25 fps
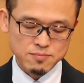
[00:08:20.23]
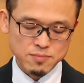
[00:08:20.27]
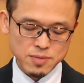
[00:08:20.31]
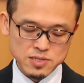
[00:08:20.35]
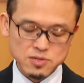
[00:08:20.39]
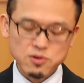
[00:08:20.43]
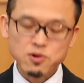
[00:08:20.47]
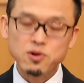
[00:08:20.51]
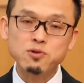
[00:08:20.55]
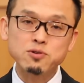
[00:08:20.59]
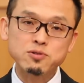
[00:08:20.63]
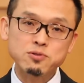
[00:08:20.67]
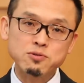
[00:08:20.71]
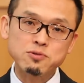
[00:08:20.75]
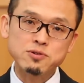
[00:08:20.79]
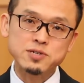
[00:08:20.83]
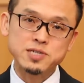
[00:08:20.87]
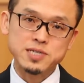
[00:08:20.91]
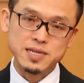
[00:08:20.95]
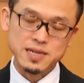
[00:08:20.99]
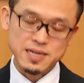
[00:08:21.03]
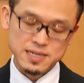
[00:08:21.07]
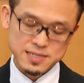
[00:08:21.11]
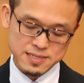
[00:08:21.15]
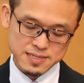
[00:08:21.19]
それを通し
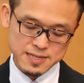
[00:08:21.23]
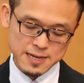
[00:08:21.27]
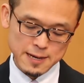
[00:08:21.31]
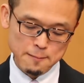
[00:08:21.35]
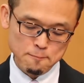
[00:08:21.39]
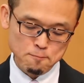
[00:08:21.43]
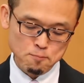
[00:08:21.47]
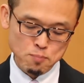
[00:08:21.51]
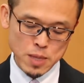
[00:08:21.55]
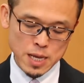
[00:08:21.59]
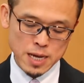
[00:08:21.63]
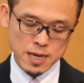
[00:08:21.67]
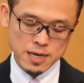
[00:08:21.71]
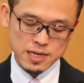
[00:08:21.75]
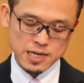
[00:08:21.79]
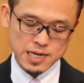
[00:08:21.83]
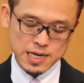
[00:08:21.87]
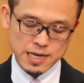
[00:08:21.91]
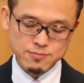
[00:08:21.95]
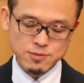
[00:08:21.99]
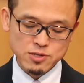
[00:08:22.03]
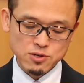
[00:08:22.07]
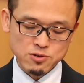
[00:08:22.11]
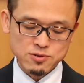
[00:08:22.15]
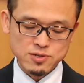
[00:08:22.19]
てですね、
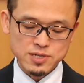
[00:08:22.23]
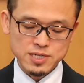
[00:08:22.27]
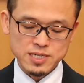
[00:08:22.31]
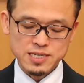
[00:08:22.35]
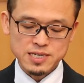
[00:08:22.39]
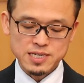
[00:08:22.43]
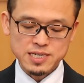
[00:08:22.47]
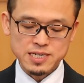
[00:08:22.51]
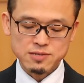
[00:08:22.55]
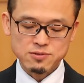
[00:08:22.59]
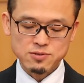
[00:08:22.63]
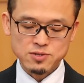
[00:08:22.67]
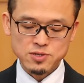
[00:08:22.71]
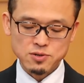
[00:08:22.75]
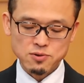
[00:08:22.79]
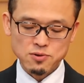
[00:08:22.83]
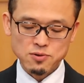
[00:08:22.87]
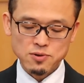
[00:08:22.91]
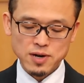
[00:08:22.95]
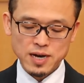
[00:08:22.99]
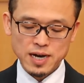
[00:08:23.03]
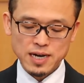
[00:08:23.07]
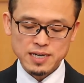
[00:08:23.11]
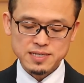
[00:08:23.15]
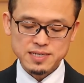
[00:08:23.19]
神の国に生きる
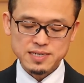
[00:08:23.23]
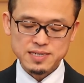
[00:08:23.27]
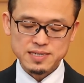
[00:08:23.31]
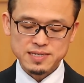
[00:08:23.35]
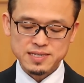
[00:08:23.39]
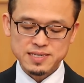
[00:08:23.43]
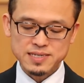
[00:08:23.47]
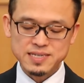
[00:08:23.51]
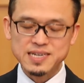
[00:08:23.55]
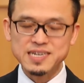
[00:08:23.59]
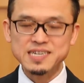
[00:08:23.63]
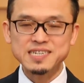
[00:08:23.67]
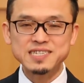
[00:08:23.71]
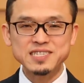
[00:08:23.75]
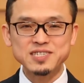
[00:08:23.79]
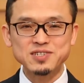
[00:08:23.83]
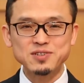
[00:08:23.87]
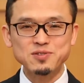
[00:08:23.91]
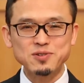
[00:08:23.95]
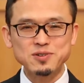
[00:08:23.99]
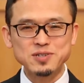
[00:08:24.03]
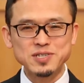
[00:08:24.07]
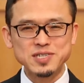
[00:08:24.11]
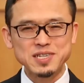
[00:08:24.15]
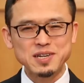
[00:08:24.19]
教会に成
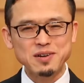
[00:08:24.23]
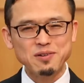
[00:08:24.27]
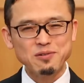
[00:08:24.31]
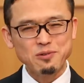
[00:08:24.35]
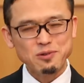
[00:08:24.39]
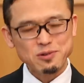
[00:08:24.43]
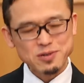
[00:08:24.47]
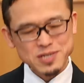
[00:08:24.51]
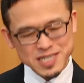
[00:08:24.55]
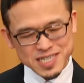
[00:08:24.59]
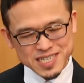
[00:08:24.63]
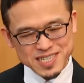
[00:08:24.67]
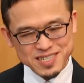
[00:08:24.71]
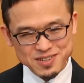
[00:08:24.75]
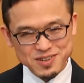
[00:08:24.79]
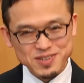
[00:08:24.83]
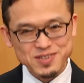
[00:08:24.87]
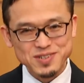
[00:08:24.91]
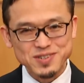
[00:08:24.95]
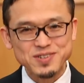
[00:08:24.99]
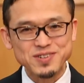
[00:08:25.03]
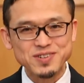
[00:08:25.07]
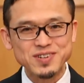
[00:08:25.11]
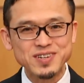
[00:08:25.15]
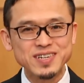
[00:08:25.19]
長してほしいと
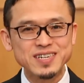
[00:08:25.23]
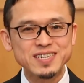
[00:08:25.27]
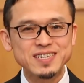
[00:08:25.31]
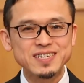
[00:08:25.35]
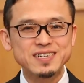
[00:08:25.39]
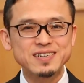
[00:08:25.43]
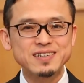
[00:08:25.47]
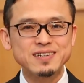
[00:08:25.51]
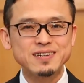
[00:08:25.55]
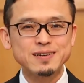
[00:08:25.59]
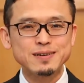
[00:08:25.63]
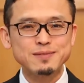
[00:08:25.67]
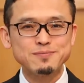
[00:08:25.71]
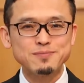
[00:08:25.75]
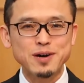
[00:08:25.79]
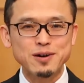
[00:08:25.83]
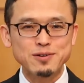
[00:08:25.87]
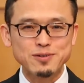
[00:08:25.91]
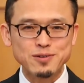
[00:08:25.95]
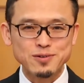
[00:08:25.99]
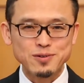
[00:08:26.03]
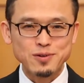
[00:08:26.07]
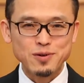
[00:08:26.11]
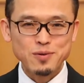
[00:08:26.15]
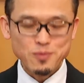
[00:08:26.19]
いう
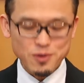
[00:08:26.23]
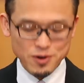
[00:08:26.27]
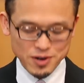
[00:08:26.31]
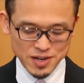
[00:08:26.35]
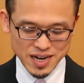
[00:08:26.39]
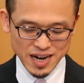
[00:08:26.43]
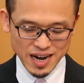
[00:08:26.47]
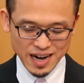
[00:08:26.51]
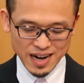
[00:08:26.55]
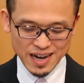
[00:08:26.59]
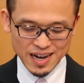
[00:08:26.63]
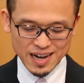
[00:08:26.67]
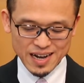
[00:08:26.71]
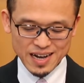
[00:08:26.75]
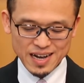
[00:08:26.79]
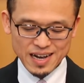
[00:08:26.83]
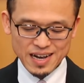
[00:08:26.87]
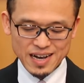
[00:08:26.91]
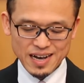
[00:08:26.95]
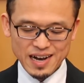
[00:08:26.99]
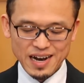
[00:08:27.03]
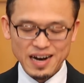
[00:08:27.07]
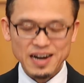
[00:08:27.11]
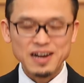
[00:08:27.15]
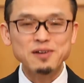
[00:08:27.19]
パウロの思いが、
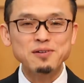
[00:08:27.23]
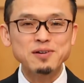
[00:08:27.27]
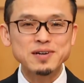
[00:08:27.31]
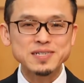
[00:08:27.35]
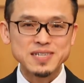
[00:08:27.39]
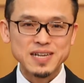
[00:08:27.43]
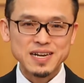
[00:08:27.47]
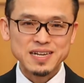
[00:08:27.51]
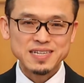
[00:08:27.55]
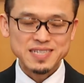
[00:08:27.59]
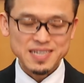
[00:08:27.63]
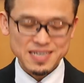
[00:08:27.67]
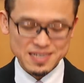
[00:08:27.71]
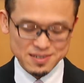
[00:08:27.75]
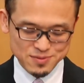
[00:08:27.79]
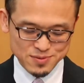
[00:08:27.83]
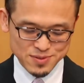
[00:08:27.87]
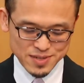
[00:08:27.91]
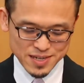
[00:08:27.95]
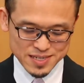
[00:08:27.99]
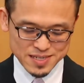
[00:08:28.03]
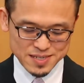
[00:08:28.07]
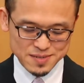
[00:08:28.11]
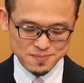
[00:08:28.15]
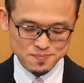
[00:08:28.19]
表されているん
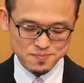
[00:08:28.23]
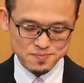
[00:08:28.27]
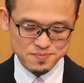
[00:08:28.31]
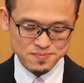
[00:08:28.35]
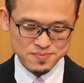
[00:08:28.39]
です。